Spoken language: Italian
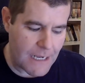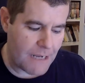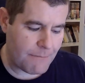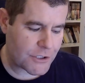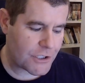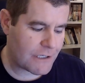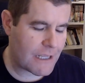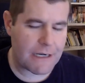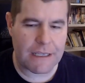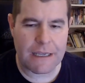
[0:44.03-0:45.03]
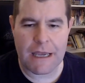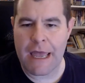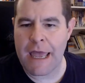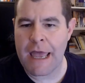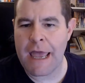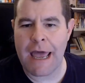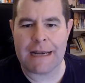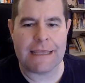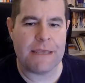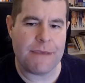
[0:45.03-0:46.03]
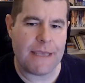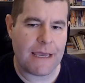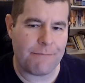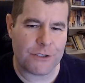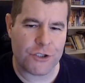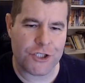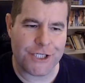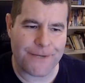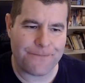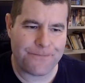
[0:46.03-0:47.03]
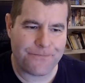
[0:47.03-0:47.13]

Il machine learning è alchimia, è magia.